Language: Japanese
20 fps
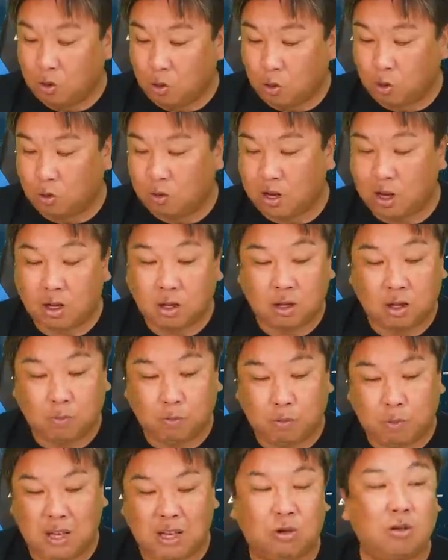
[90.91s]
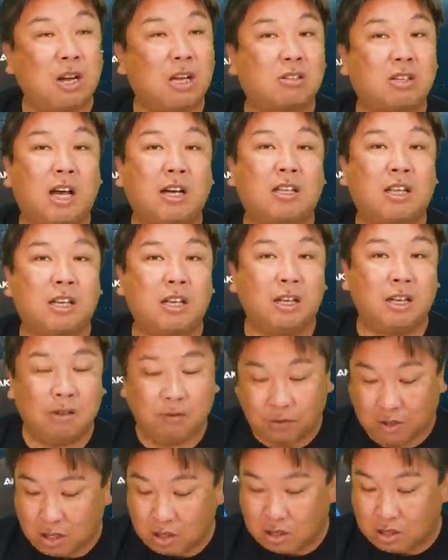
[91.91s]
このね B クラス相手に
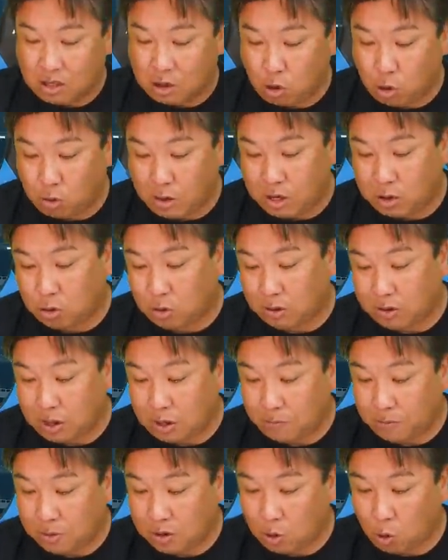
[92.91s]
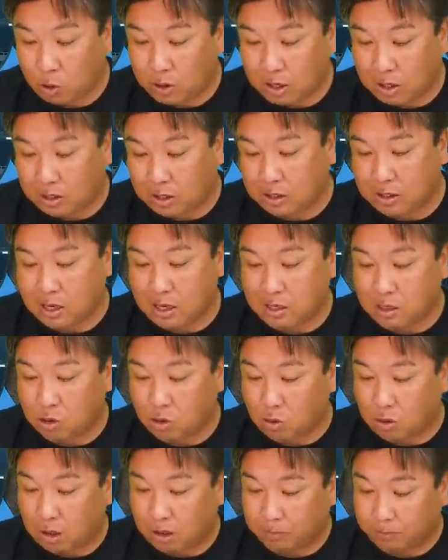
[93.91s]
きっちり4連勝はね大きかったんじゃないで
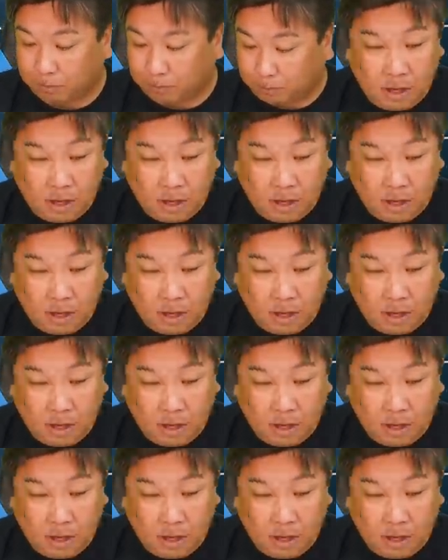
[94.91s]
しょうか